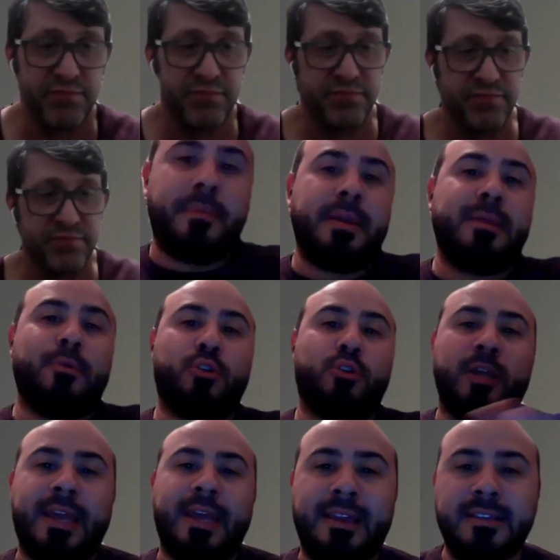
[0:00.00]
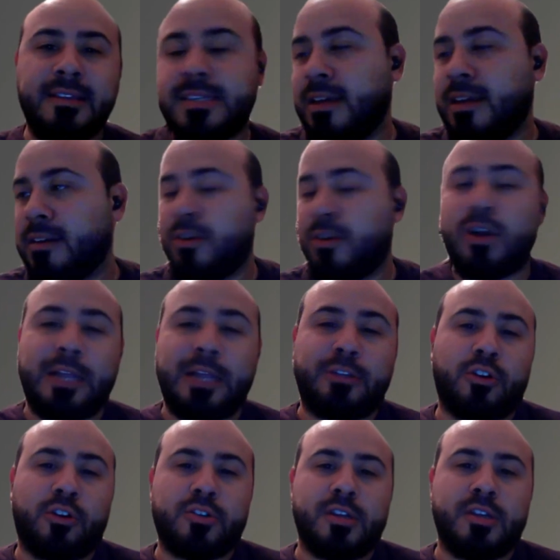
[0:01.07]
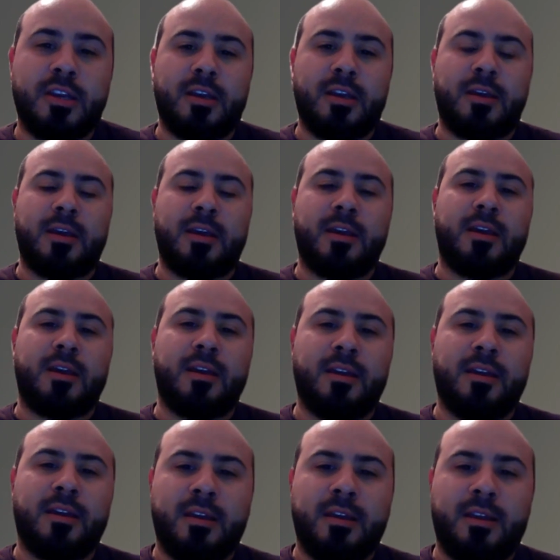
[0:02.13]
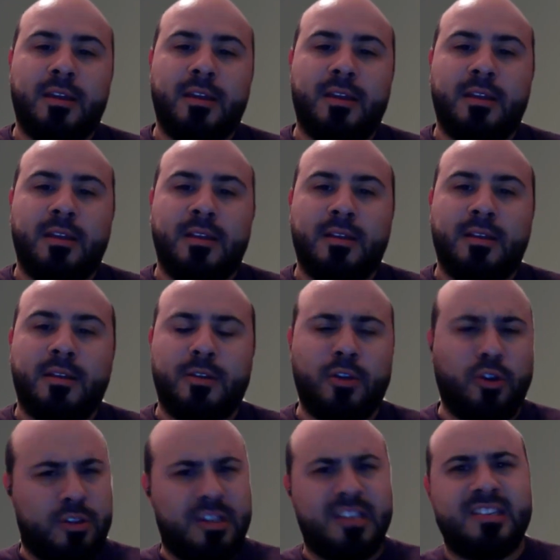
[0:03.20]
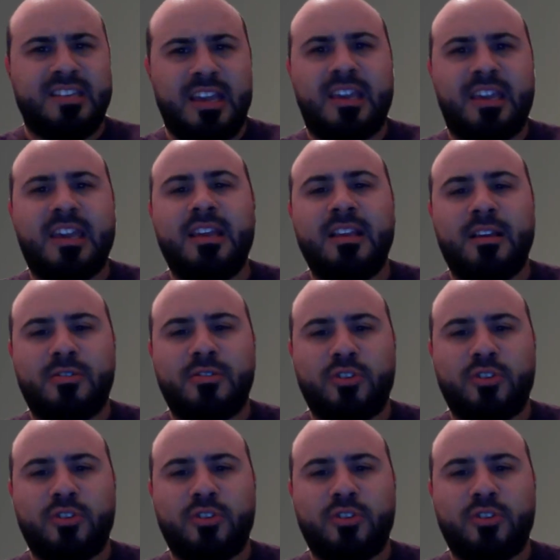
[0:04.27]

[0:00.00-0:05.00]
De mínimo tiene 15, los 14, eh, no, 16, Sí,